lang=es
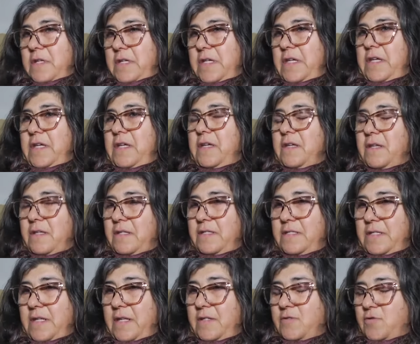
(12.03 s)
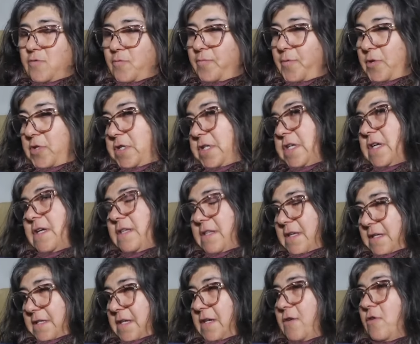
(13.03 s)
Eh, se suponía
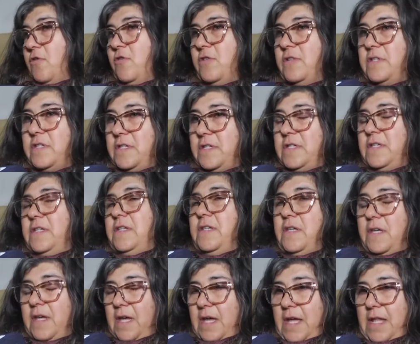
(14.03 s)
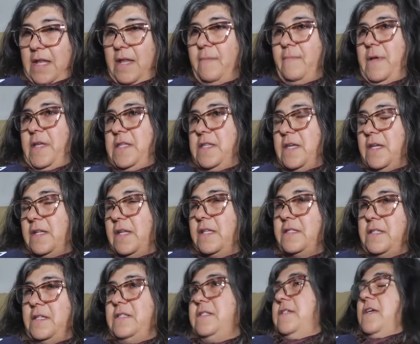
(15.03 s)
de que hoy a la mañana
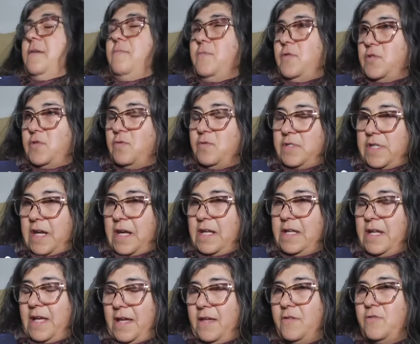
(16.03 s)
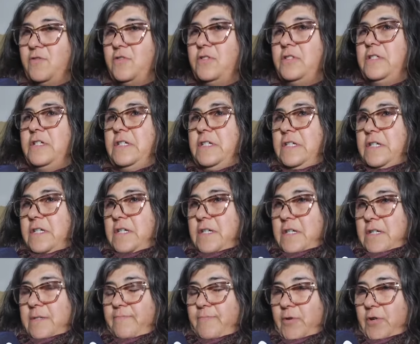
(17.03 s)
teníamos un traslado
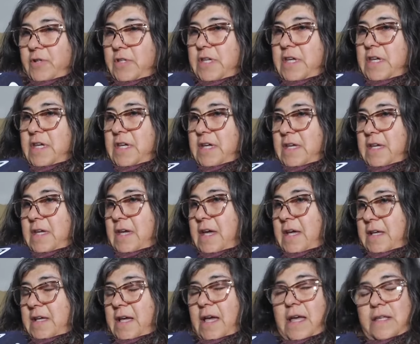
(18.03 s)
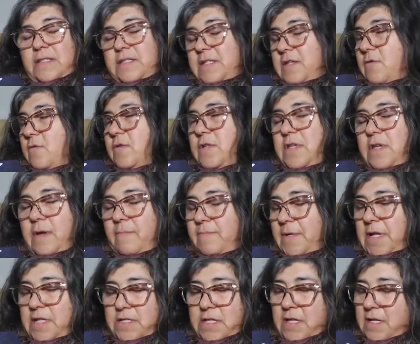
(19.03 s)
porque acá cirugía
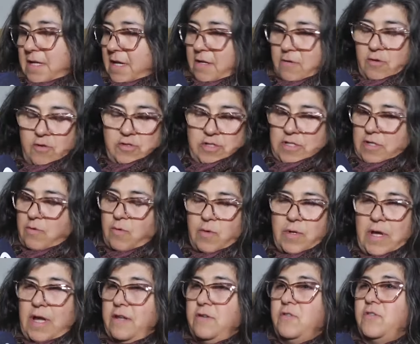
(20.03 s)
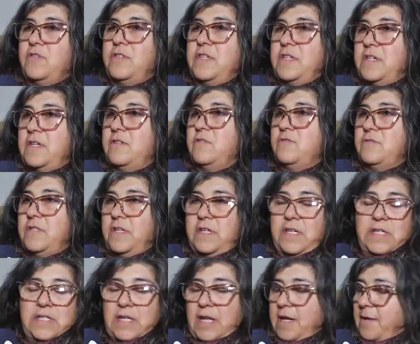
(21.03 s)
plástica los cirujanos dijeron de
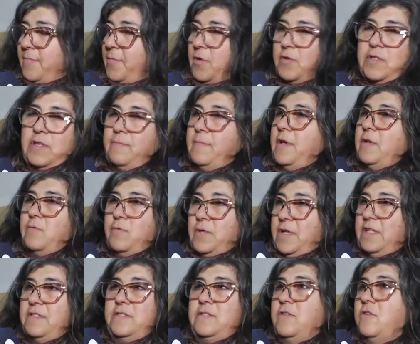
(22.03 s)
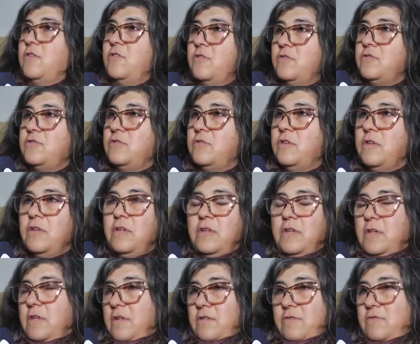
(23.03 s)
que ya la próxima curación
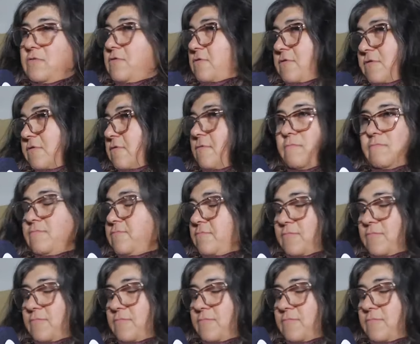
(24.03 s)
no,